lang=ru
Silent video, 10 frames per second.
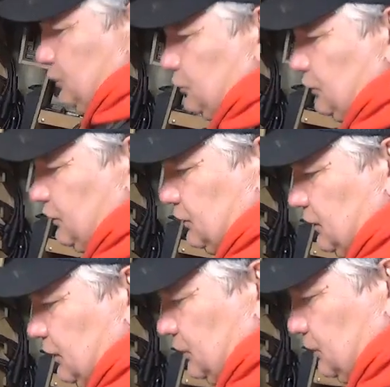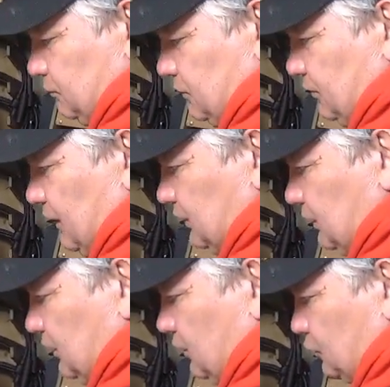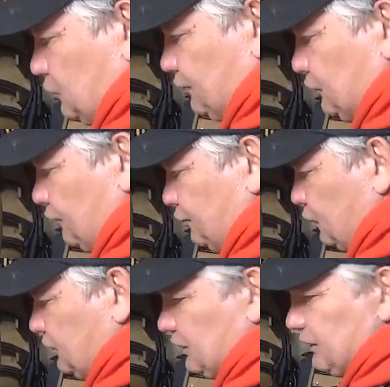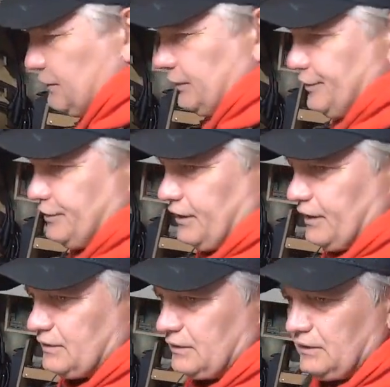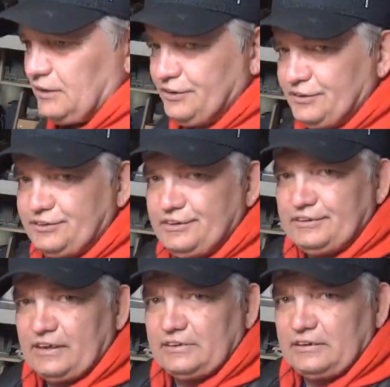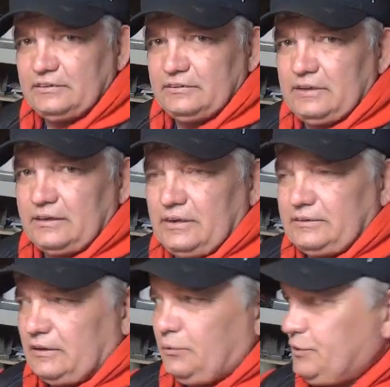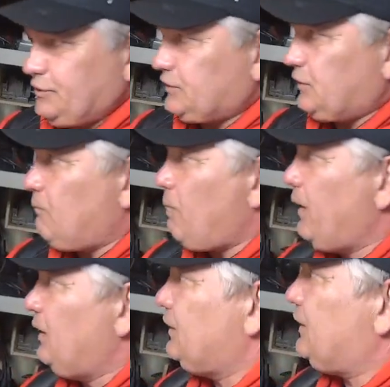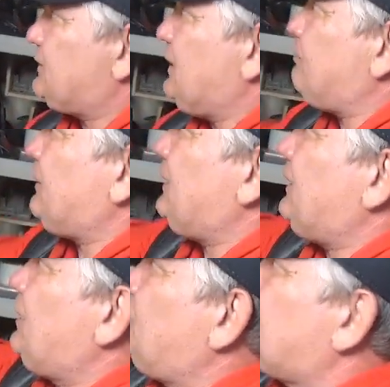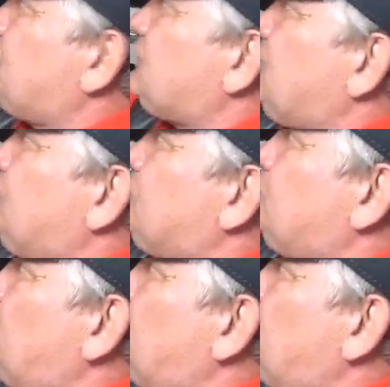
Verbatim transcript: ничего не сделаешь. Бывает, что все, все когда-то кончается, и жизнь наша когда-то кончится. Значит, я предлагаю вот следующим